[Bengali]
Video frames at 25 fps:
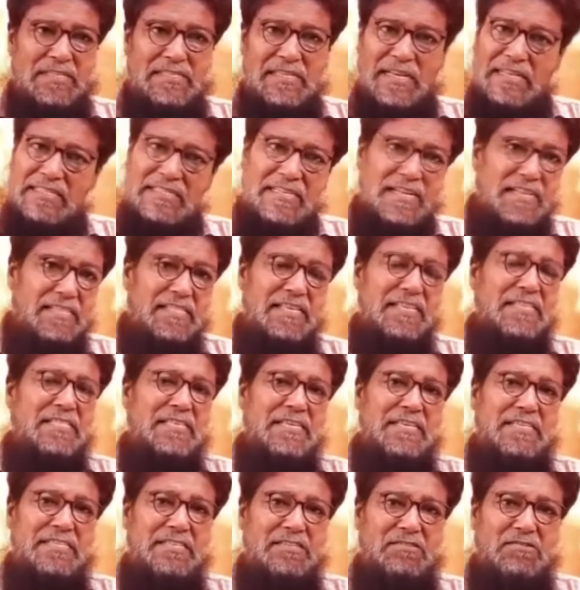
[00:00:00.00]
ওরা চাষটা দিয়ে
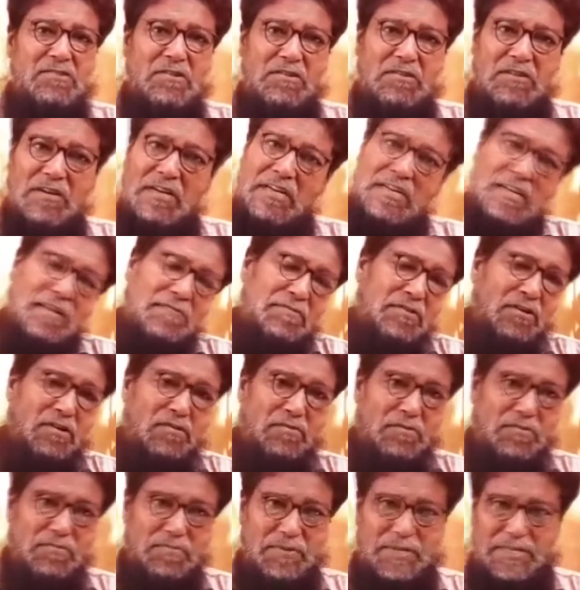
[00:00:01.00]
দিয়েছে জোর করে এটা আমি
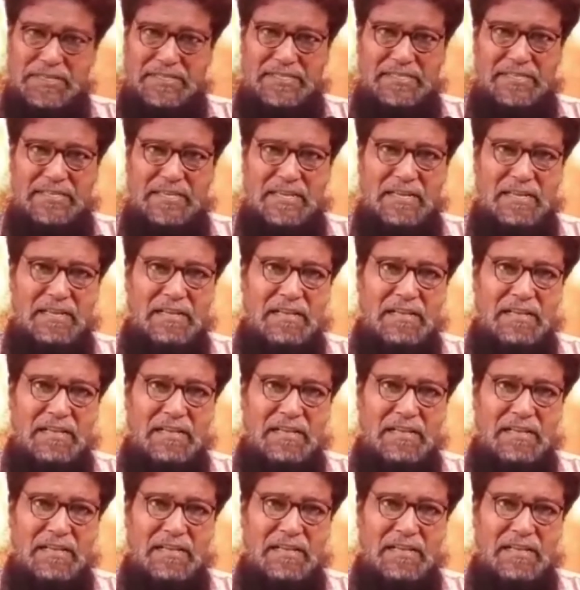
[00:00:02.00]
খবর পেয়েছি